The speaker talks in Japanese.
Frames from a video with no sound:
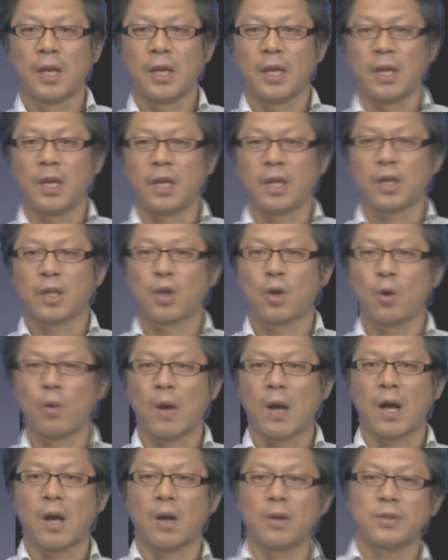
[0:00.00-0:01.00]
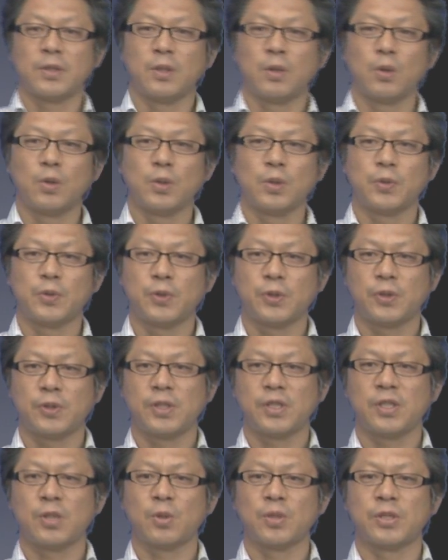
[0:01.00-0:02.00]
え今日は日本の風
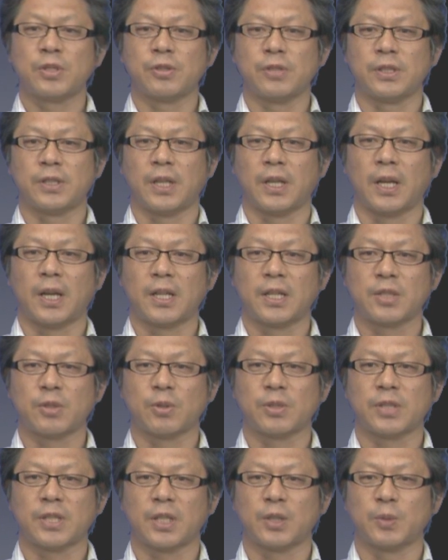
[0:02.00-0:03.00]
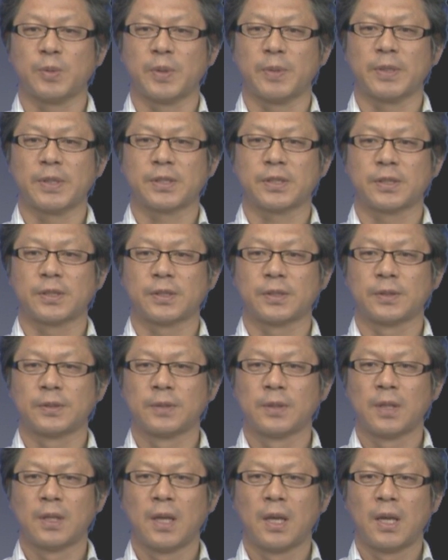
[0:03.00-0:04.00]
水事情について話をしたいと思います。
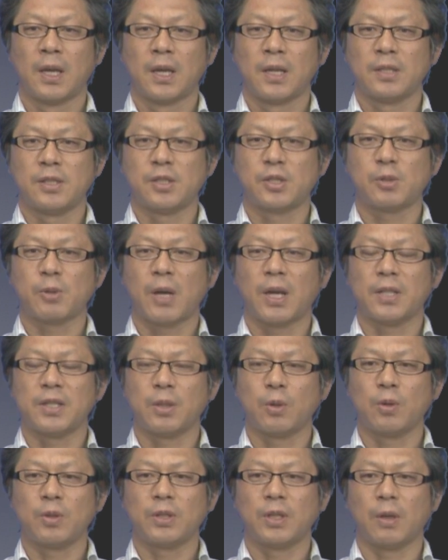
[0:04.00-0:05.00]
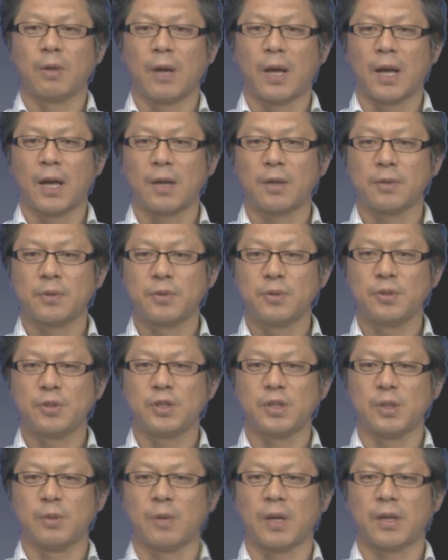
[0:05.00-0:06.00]
実は日本では風
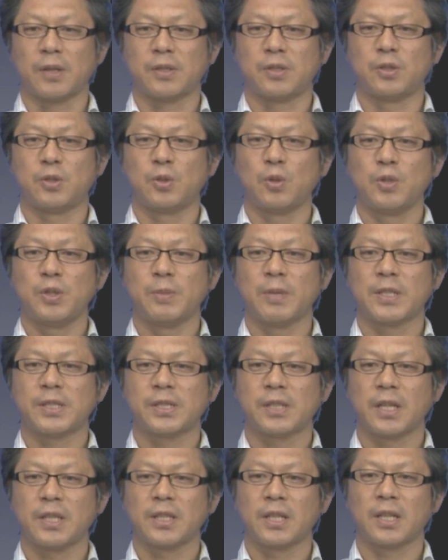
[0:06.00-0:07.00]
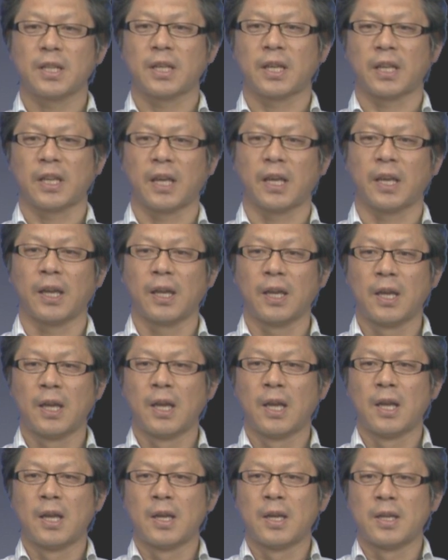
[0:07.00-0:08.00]
水は非常に間違いだらけで、
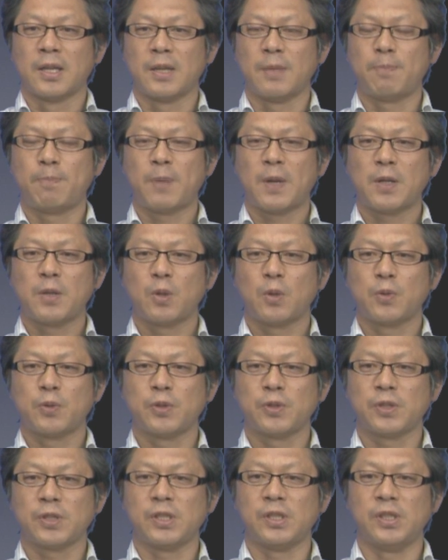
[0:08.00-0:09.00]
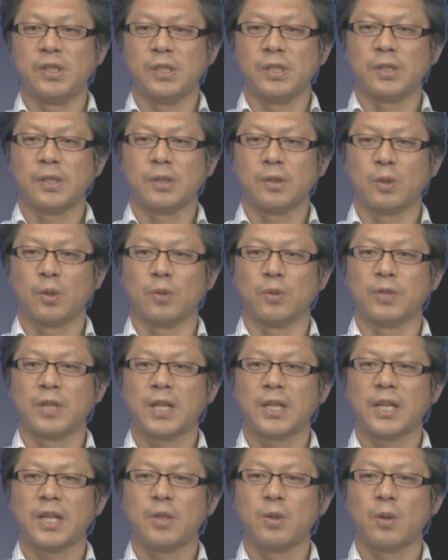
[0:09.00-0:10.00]
一般の風水の
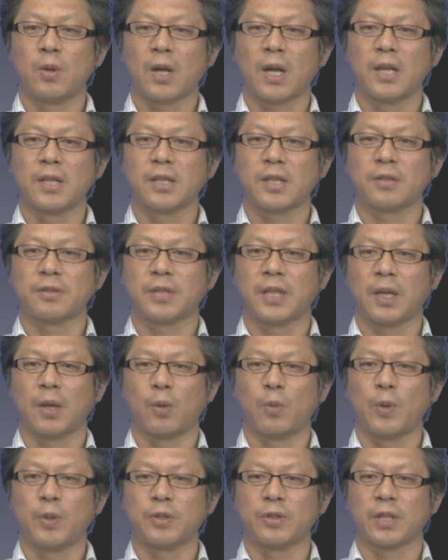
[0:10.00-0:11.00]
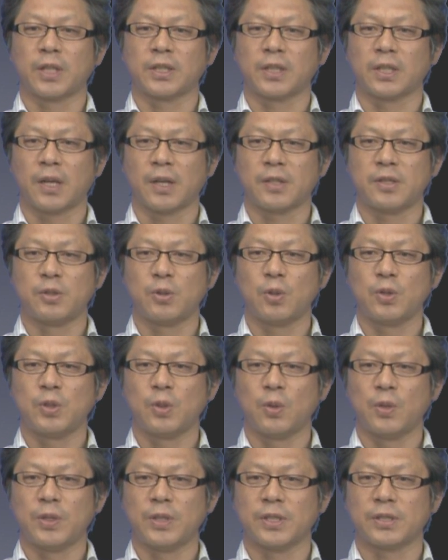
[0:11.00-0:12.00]
占いの感覚で覚えている方が非常に
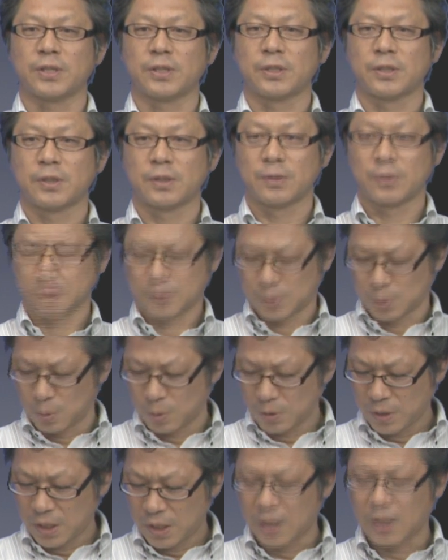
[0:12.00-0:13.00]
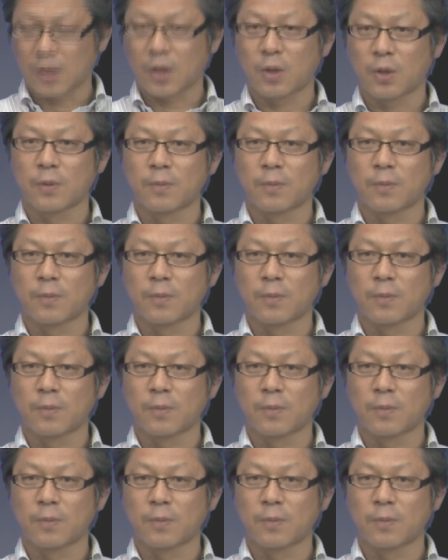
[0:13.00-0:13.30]
多いです。そこで